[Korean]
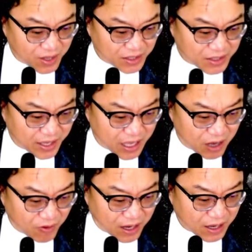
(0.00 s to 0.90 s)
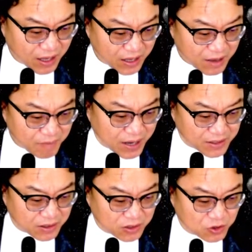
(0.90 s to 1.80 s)
태양광
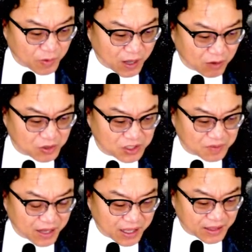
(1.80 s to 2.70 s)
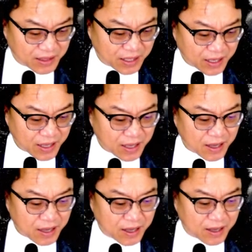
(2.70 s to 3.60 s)
반등은 좀 하고 있지만
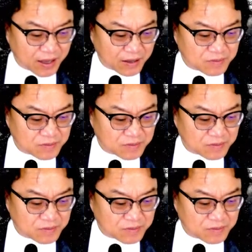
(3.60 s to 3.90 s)
아,